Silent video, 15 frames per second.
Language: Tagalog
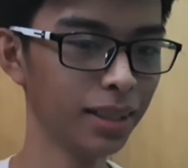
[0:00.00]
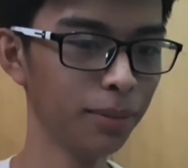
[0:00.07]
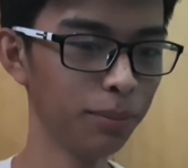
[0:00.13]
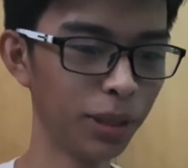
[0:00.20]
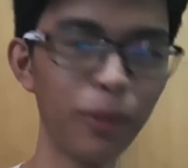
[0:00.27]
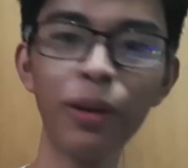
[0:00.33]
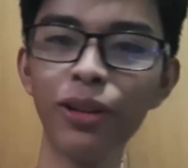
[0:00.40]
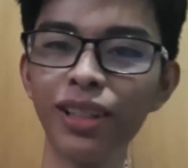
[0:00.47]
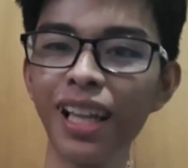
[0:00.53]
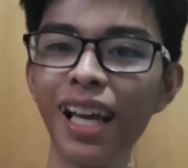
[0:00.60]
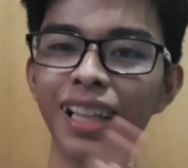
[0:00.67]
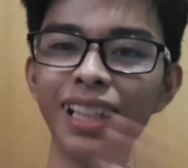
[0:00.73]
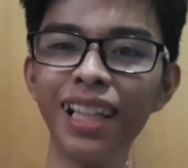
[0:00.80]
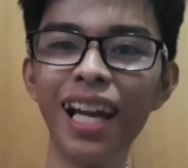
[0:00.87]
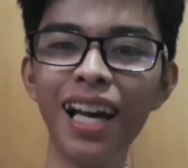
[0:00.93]
Katabi
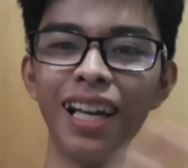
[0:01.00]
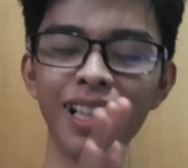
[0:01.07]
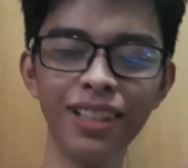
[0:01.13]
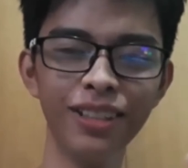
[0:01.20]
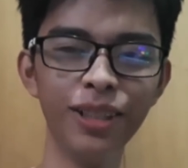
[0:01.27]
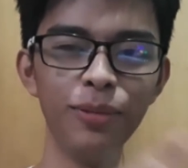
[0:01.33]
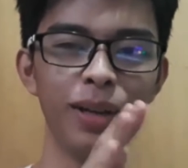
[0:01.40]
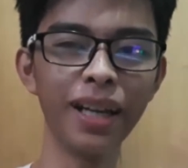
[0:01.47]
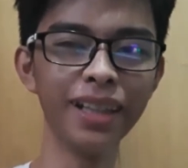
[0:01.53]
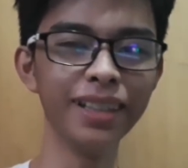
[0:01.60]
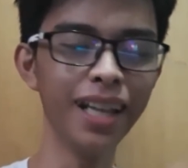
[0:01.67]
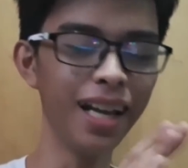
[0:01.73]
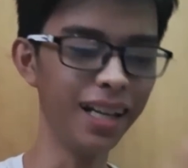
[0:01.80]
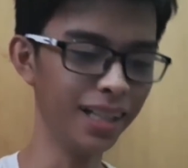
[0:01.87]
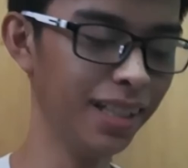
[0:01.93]
kuryente na. Yun ang
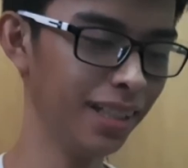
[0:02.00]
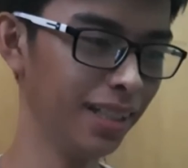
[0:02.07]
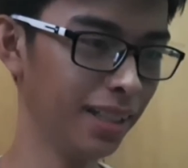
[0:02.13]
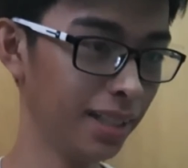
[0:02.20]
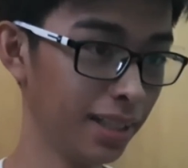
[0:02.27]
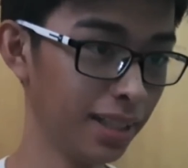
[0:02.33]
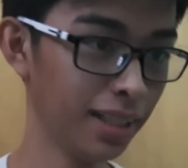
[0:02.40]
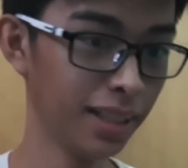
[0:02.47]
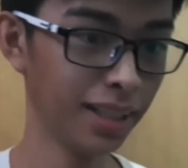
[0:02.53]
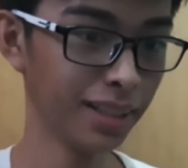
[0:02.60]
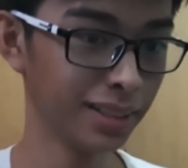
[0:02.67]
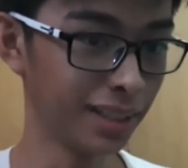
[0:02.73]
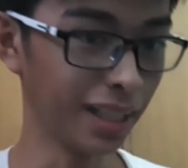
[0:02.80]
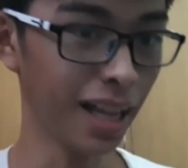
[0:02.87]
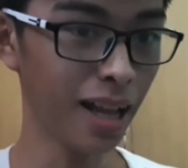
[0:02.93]
maganda.
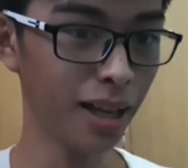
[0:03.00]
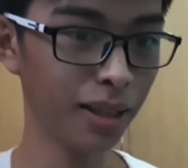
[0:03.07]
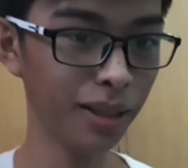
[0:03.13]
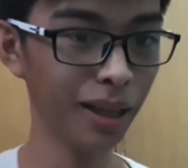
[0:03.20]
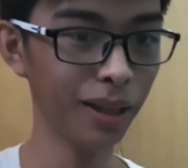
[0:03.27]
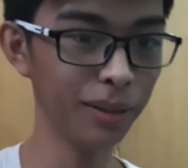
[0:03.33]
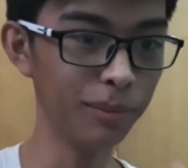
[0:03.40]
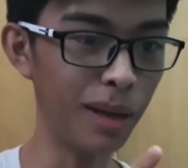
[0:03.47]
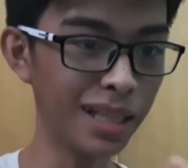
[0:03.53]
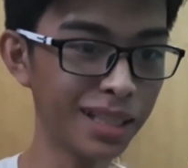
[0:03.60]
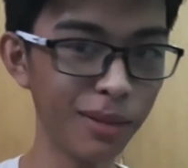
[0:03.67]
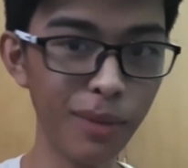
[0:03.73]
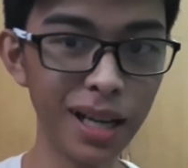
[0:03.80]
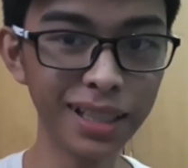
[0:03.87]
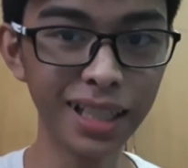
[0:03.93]
Tara,
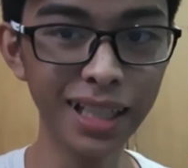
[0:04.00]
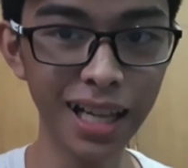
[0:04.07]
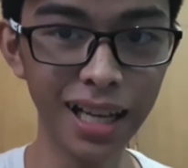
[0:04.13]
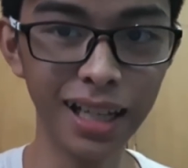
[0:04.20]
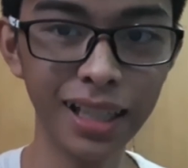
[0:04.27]
basa-basa na.